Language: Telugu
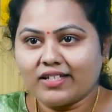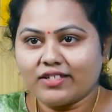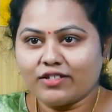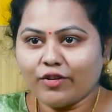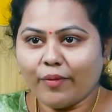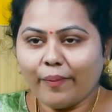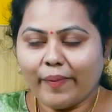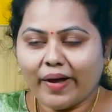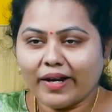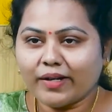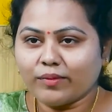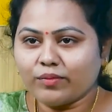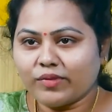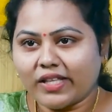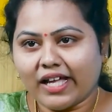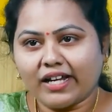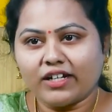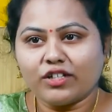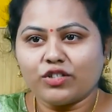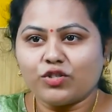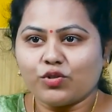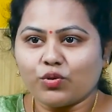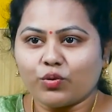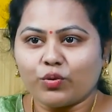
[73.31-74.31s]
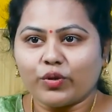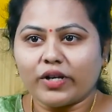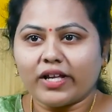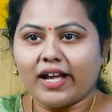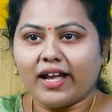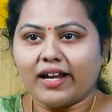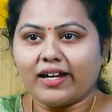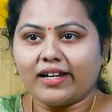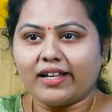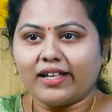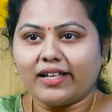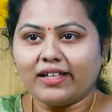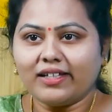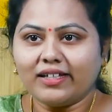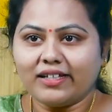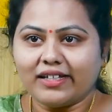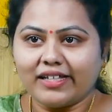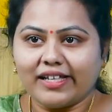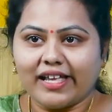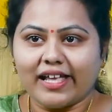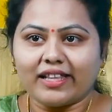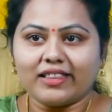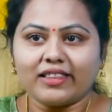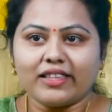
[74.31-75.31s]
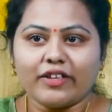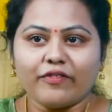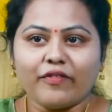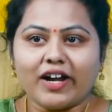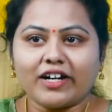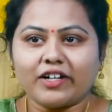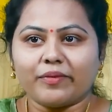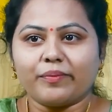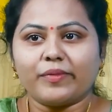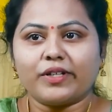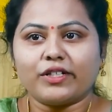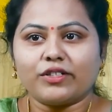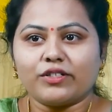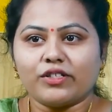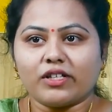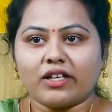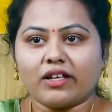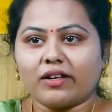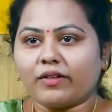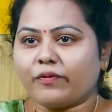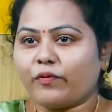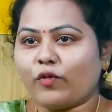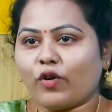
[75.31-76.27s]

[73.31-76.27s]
సో మనం దాన్ని చూడగానే ఎంత వాటి మీద